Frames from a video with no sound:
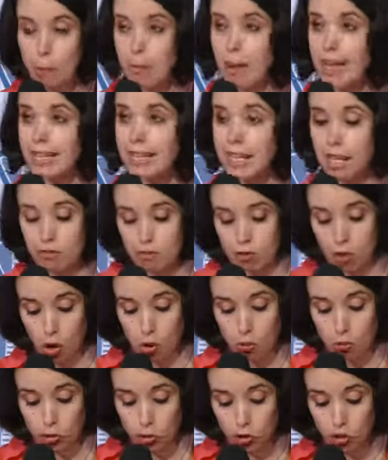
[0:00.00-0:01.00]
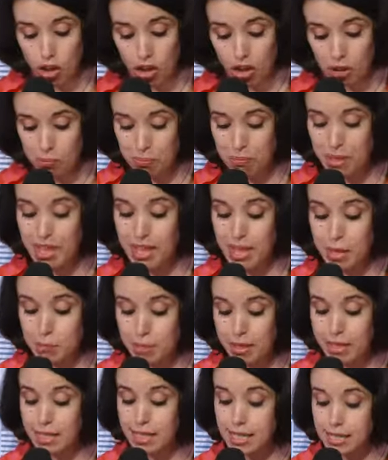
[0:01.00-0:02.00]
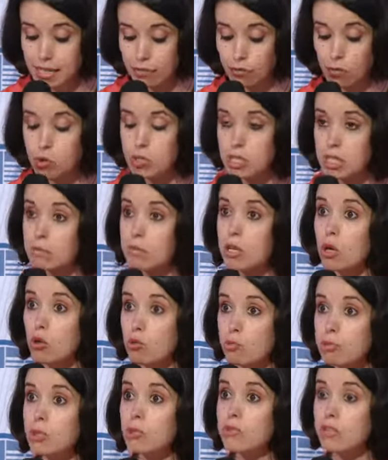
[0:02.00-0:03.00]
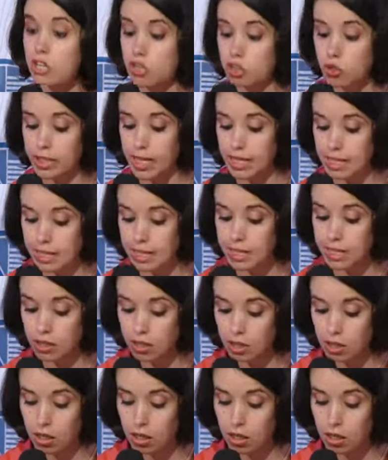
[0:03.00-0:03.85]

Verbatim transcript: MacGyver en monocoque, mais maîtrisez-vous aussi bien le pilotage de caddie